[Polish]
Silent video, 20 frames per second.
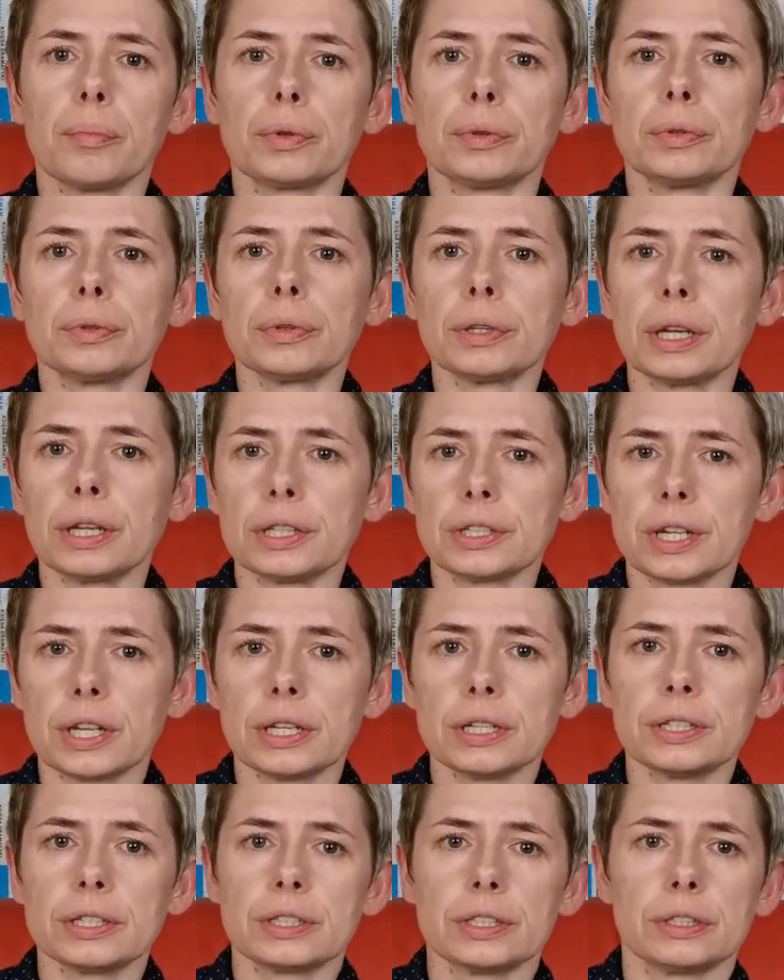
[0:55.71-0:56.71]
Po drugiej
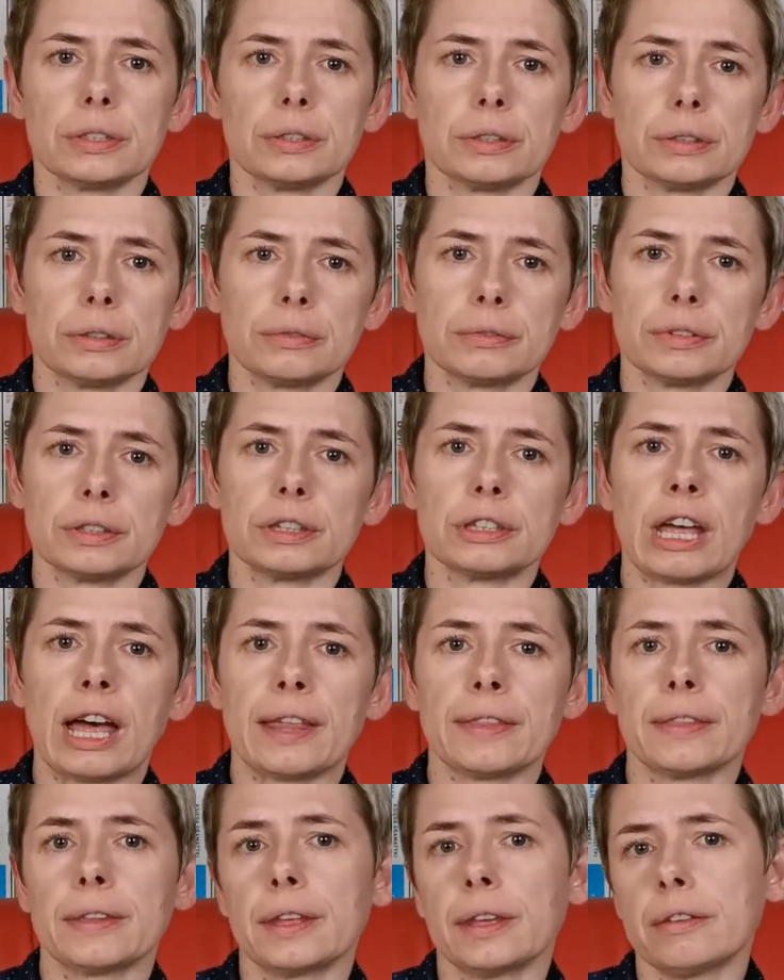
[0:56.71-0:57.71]
części,
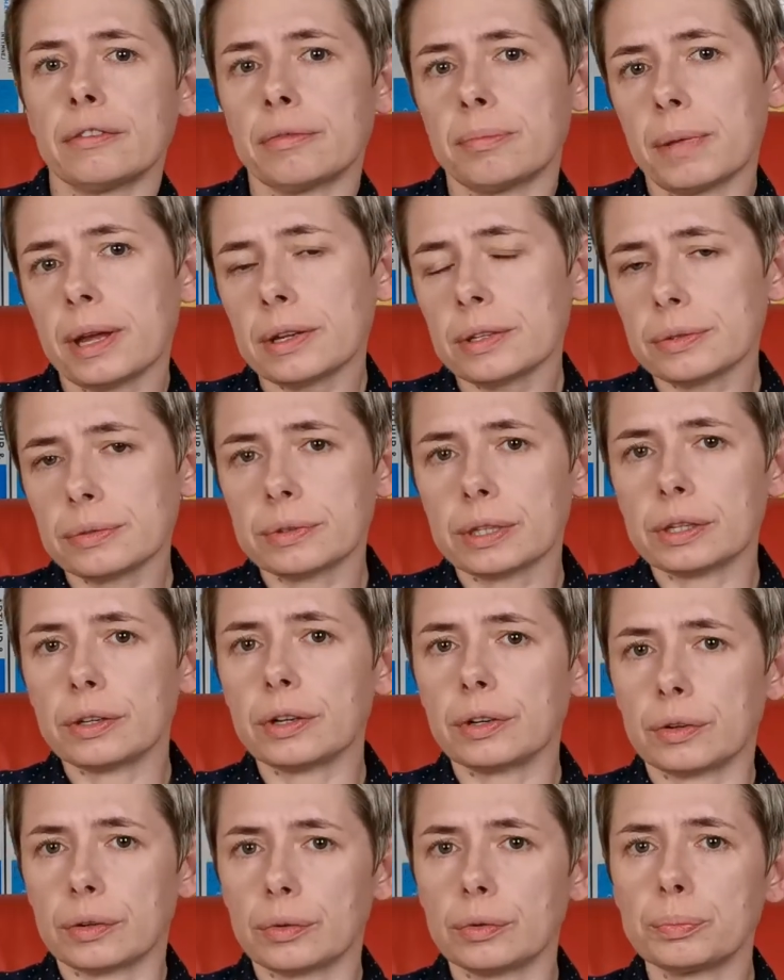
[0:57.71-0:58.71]
wydanej w marcu
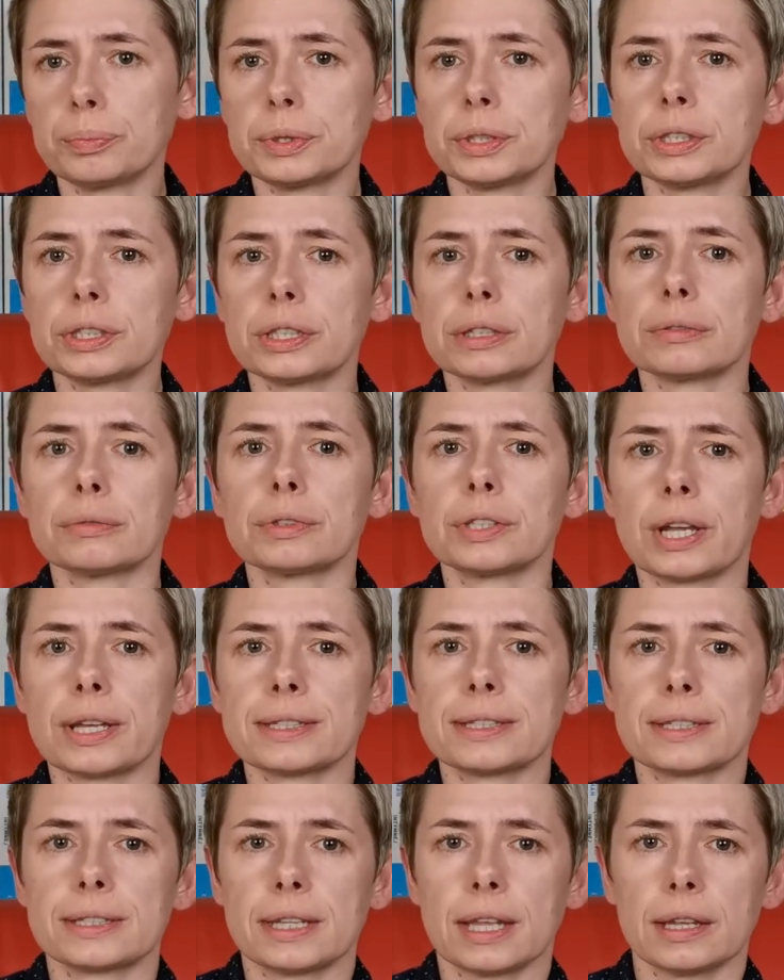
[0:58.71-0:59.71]
tego roku, przyszedł
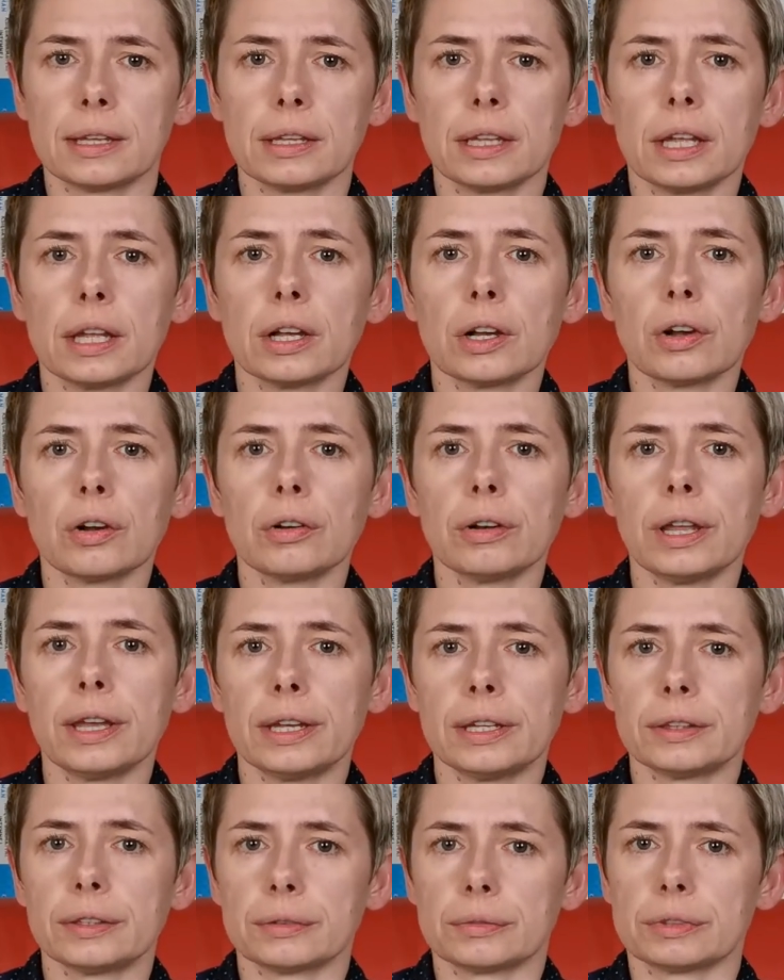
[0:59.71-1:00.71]
czas na
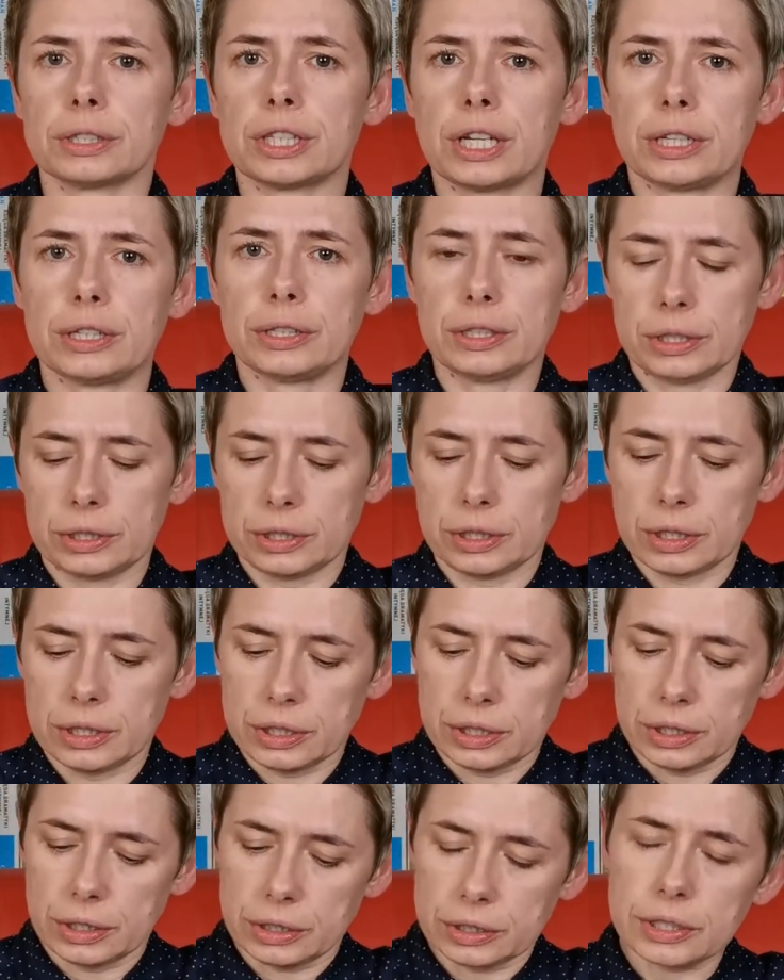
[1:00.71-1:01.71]
kolejną część
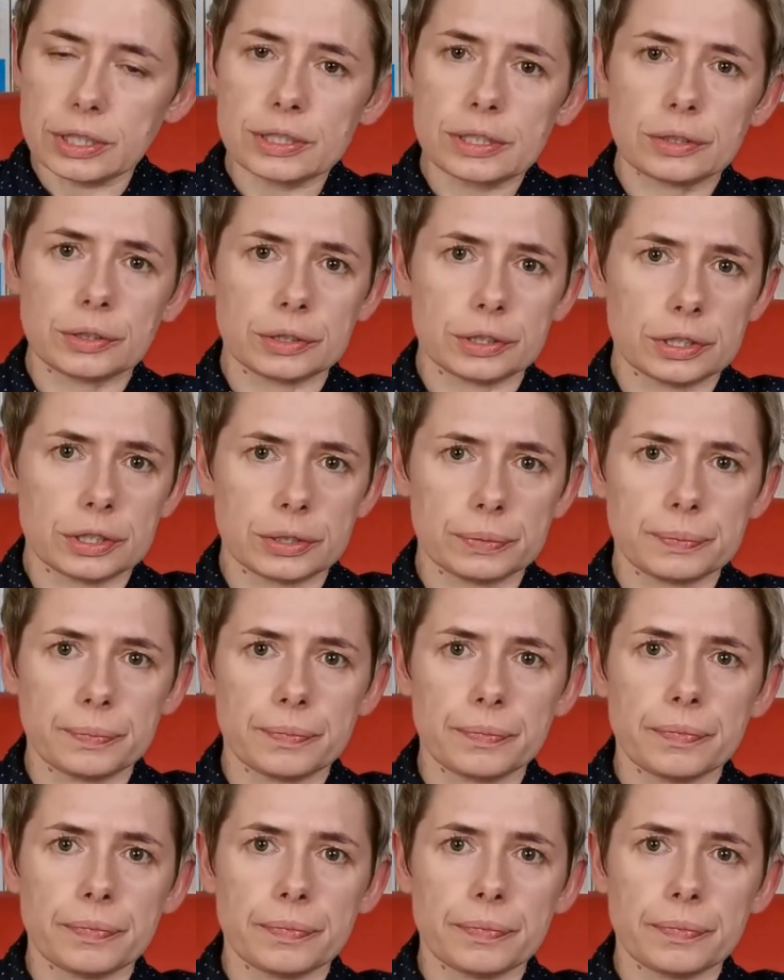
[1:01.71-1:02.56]
Czas goryczy.